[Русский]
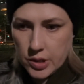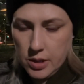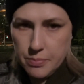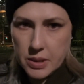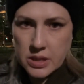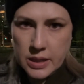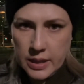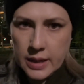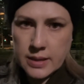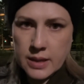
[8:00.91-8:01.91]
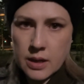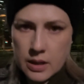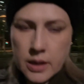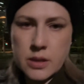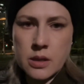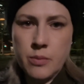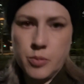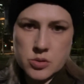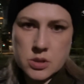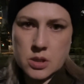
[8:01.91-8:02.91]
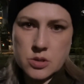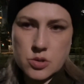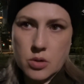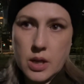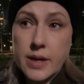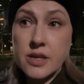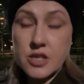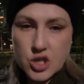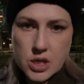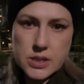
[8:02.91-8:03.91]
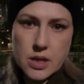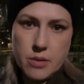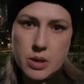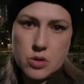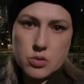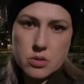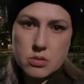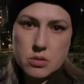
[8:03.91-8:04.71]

импортной и одна какая-то японская соль. Сейчас наоборот.